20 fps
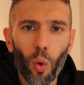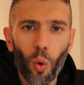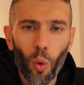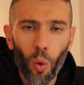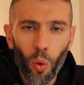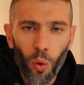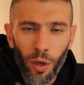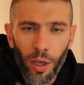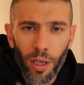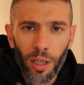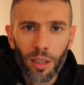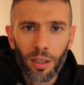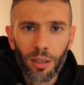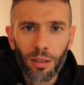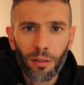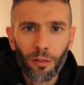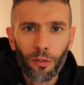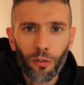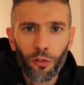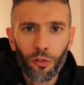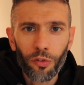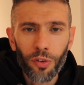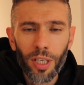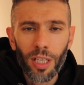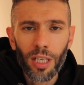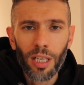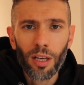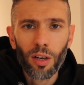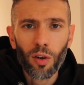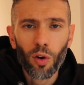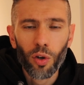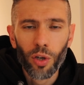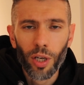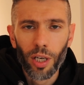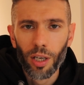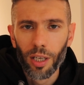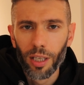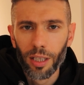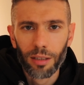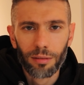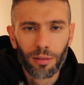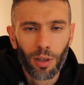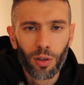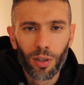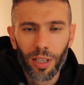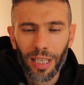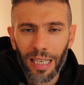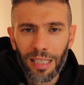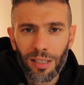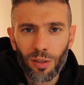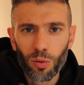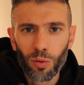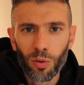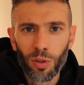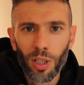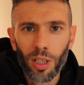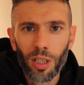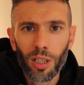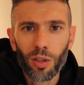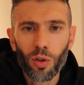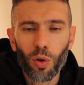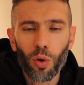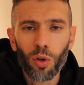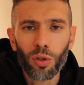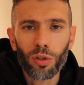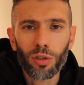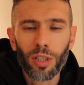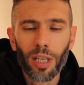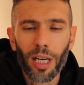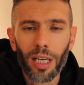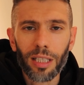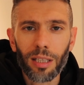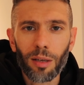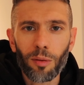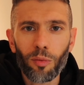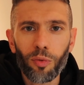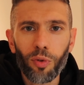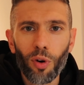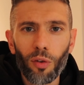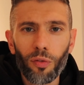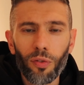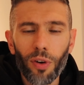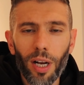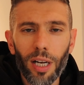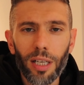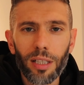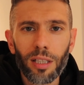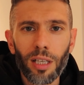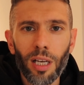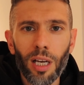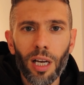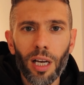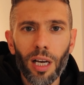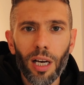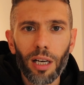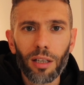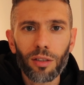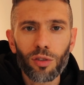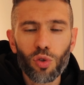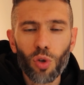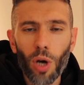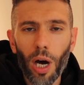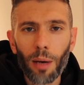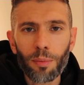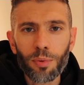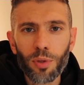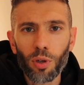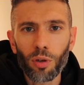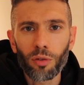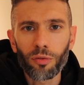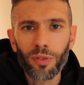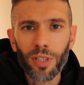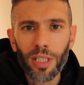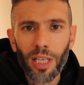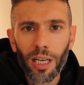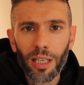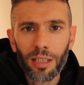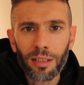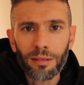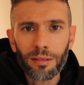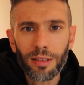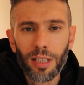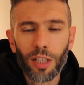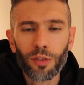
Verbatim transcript: ohne viele oder auch ganz ohne Kohlenhydrate im Vorfeld zu absolvieren.